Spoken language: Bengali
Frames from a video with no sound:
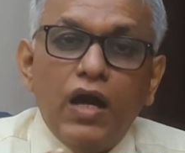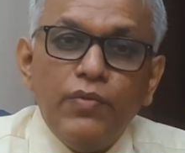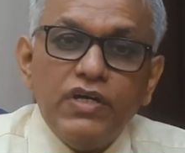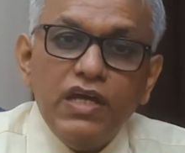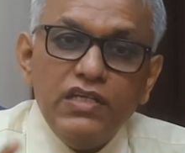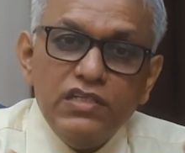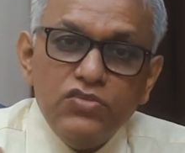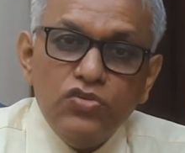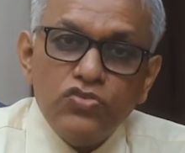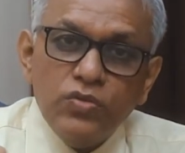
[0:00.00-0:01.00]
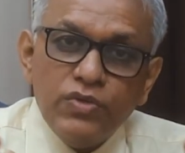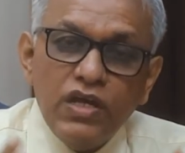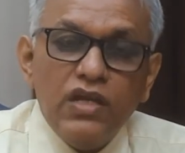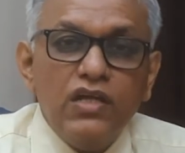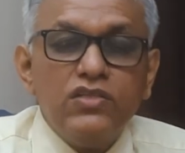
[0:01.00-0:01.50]
আমাকে এই জিনিসগুলো সব
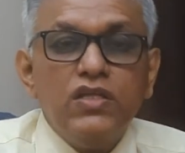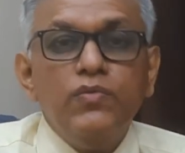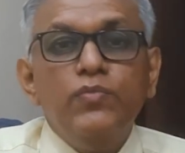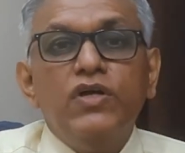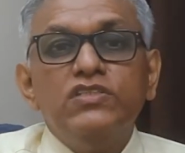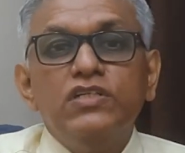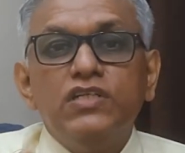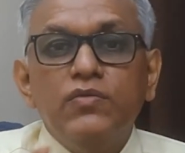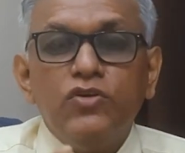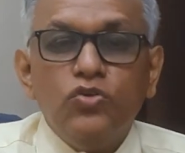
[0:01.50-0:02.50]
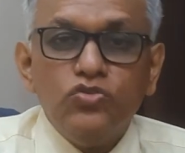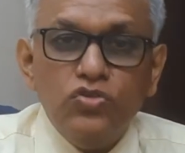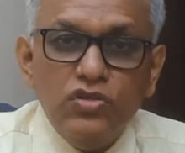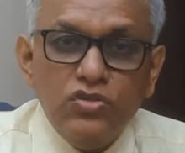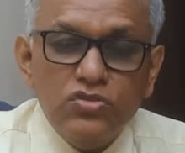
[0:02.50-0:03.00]
খেয়াল রাখতে হবে মাসিকটা আমার
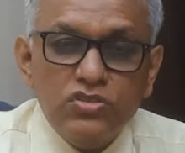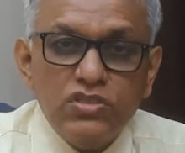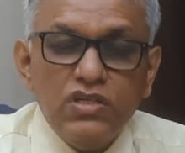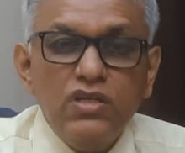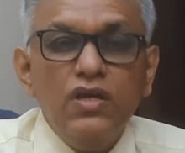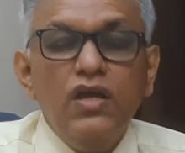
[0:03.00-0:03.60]
কতদিন হচ্ছে